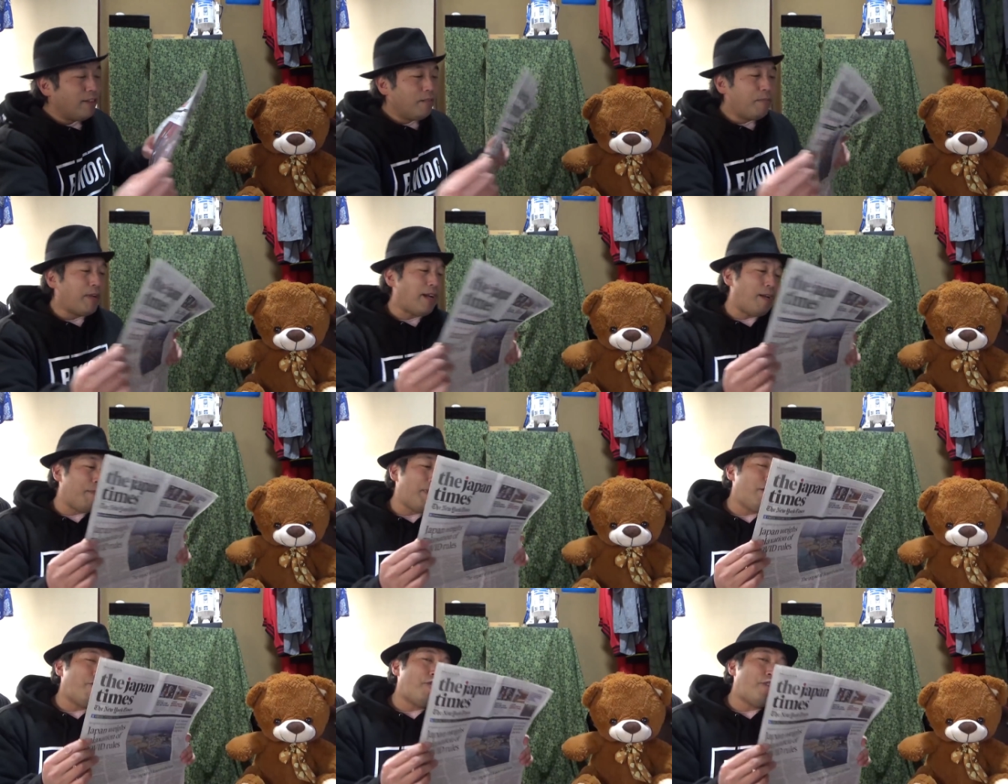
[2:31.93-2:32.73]
まあ、
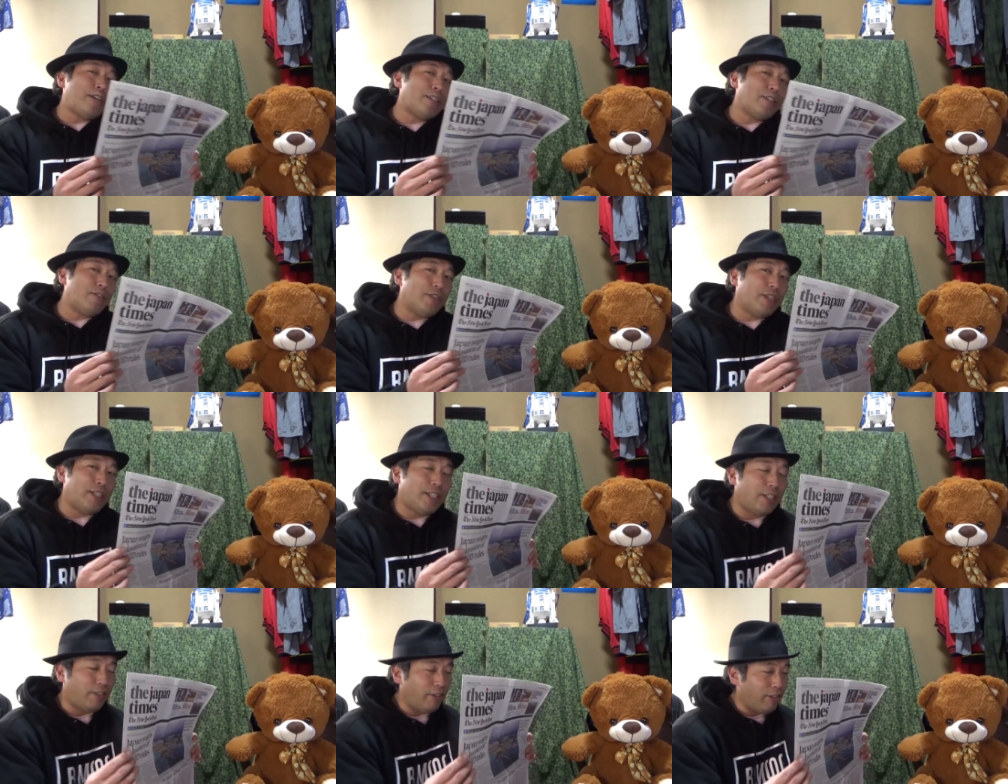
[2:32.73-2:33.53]
BE:FIRST の記
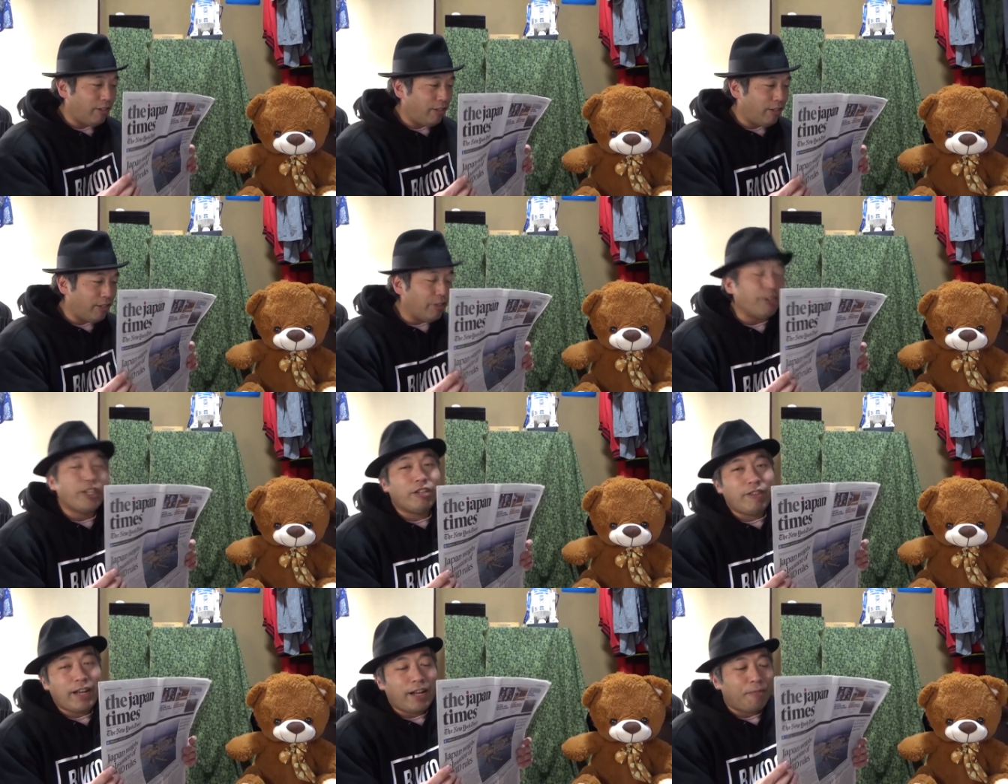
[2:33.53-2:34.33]
事というよ
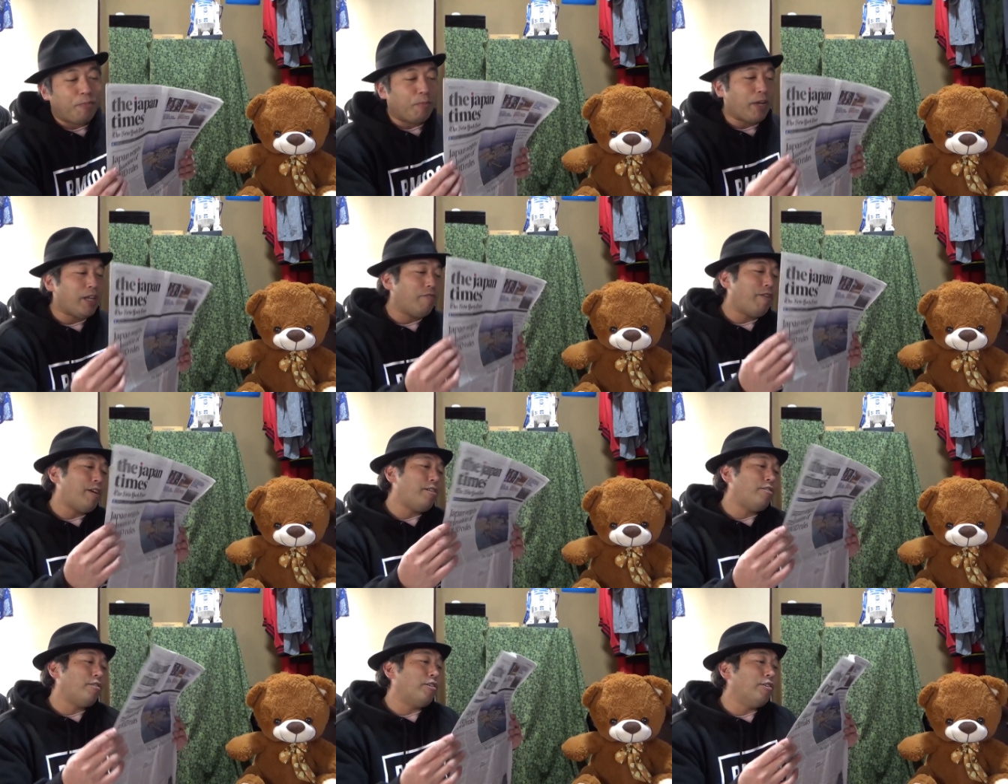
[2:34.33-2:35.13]
りは、まあ、いわ
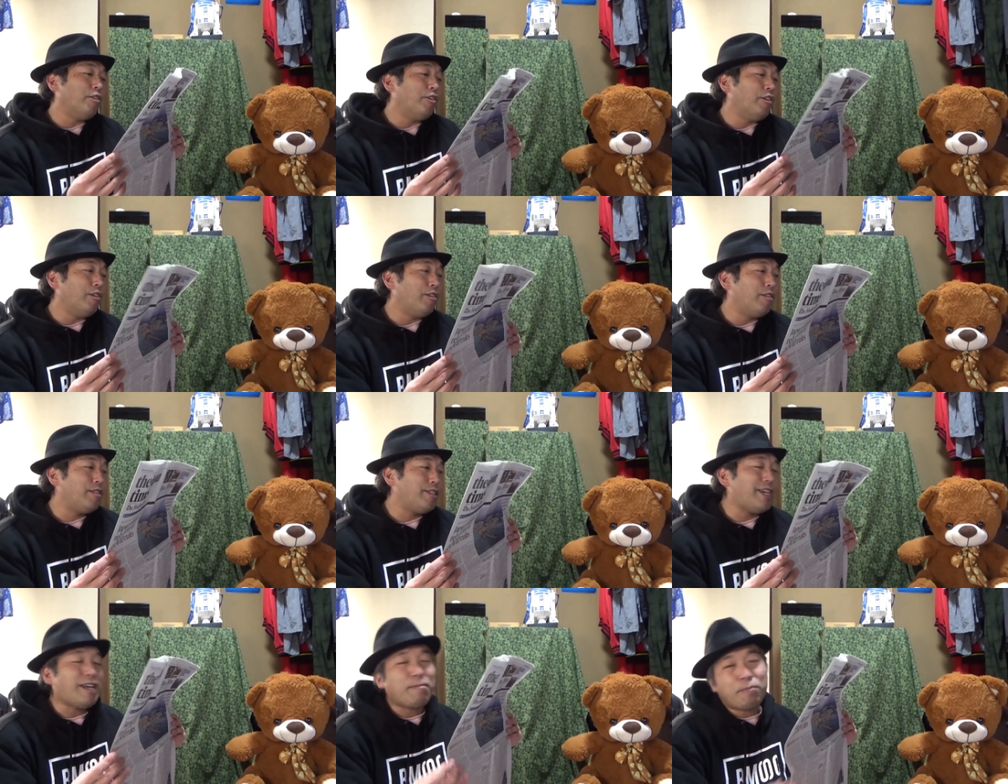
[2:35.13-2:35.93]
ゆるこの
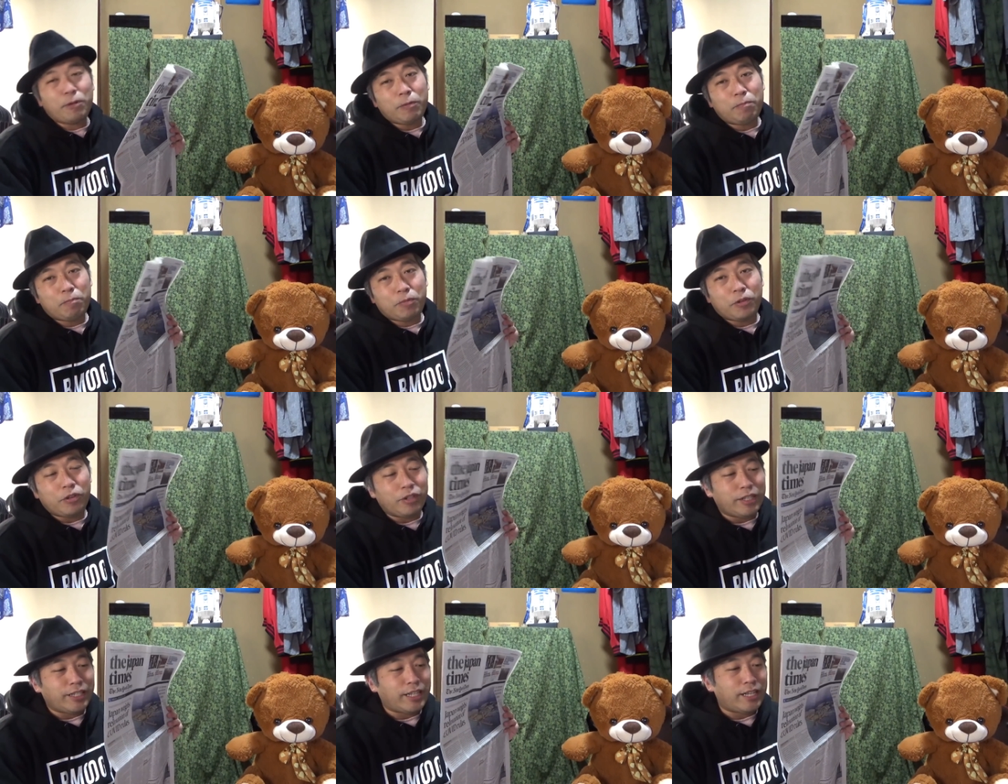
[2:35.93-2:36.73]

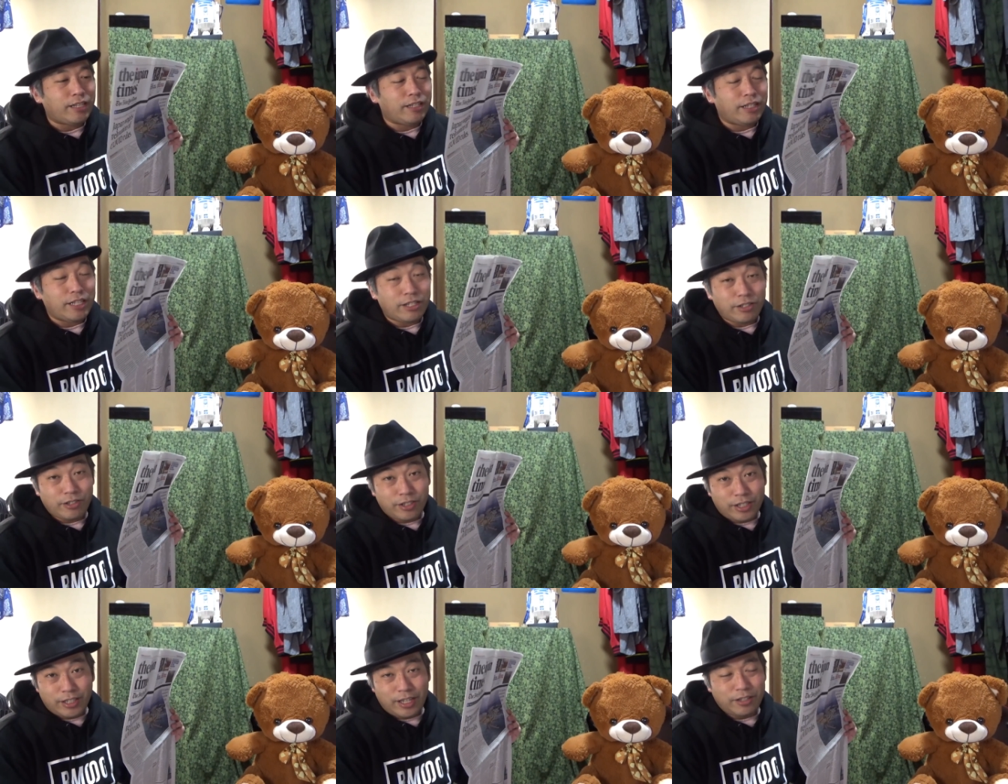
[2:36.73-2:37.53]

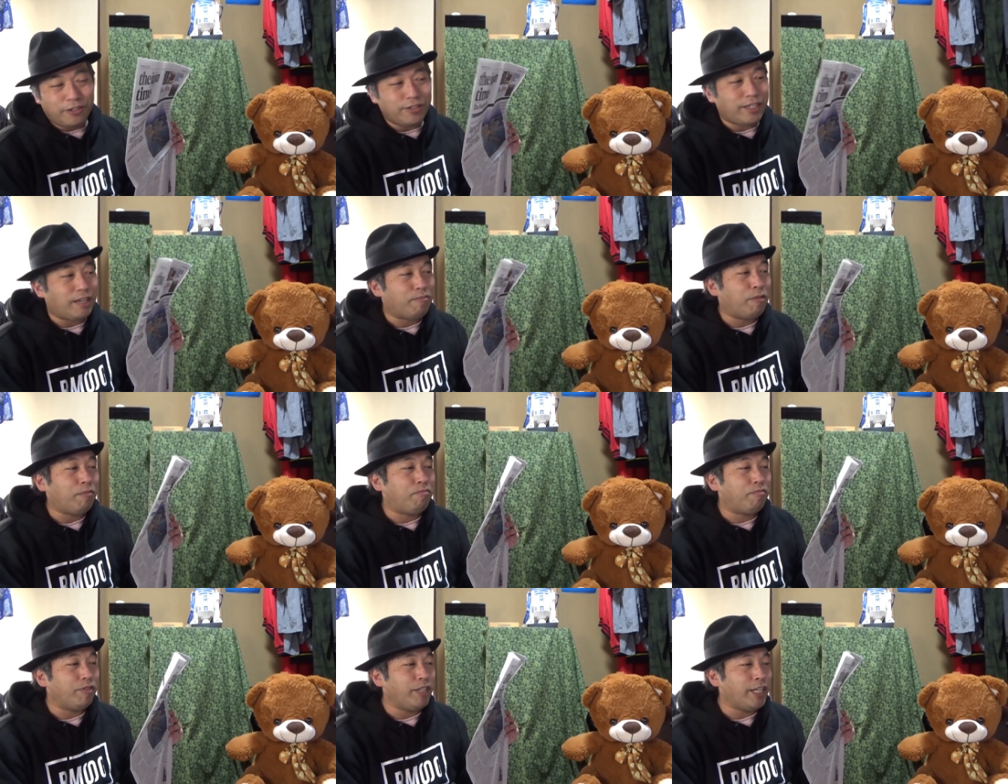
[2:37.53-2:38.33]
J-POP2022 年の
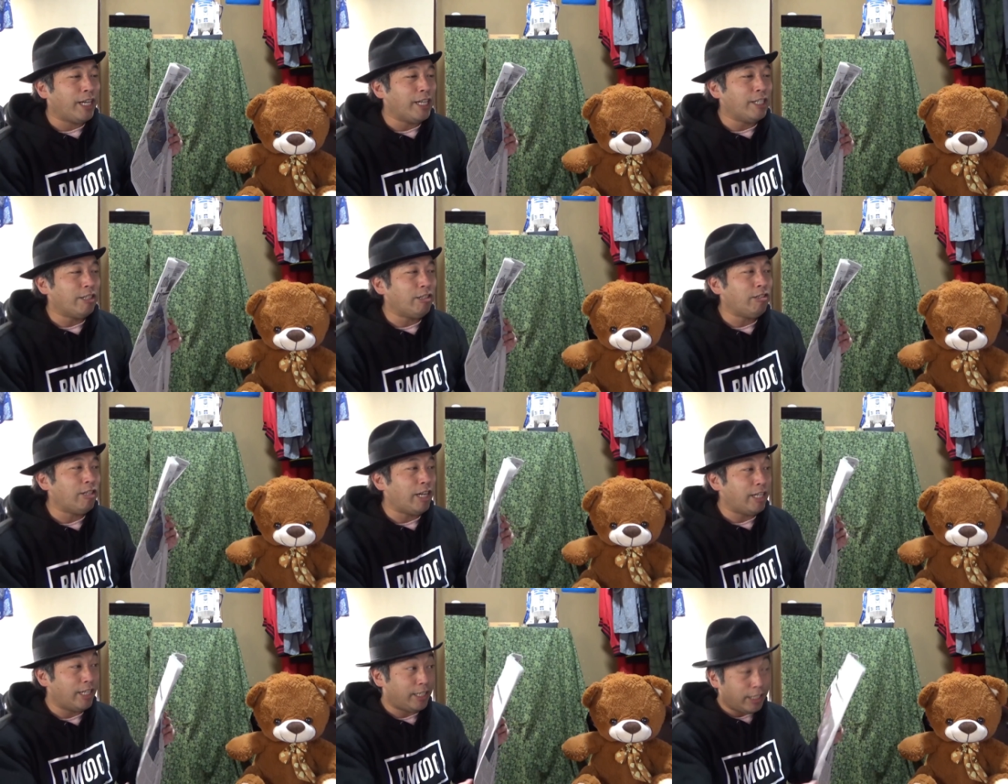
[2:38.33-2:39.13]
J-POP に関する
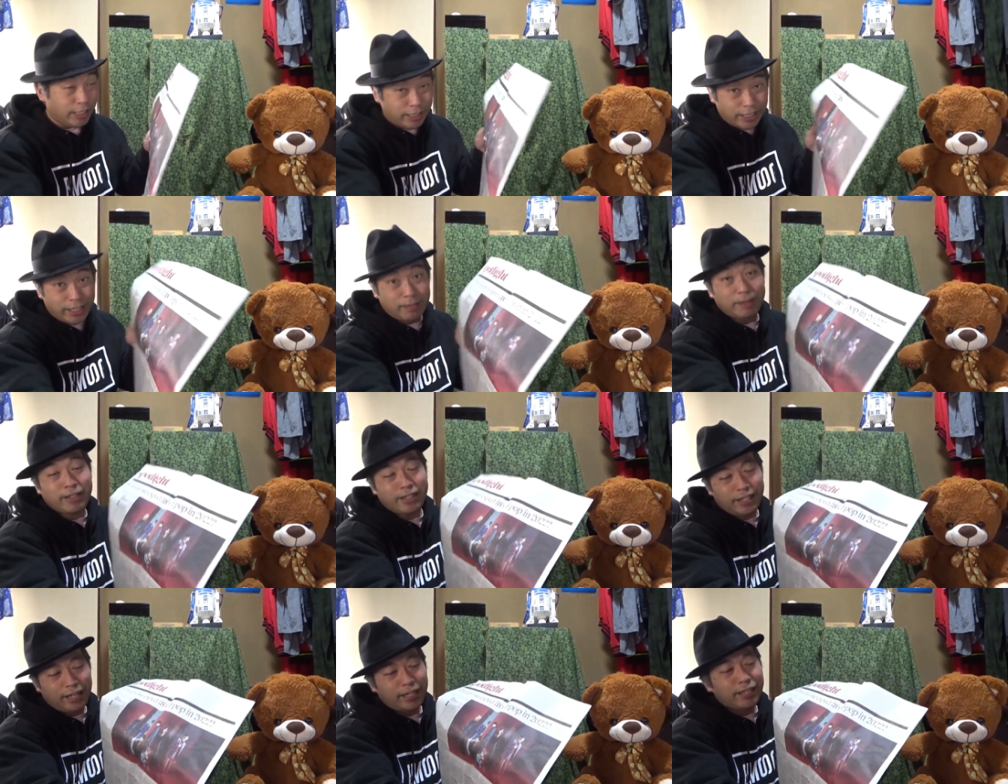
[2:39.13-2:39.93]
話になりま
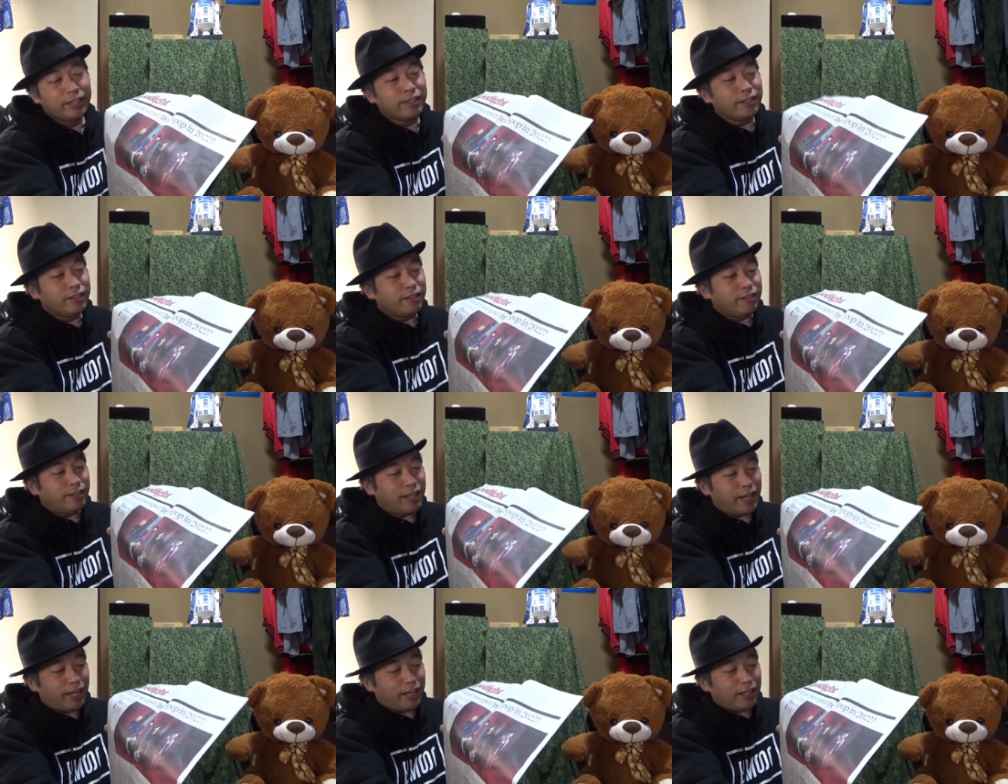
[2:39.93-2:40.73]
すね。で、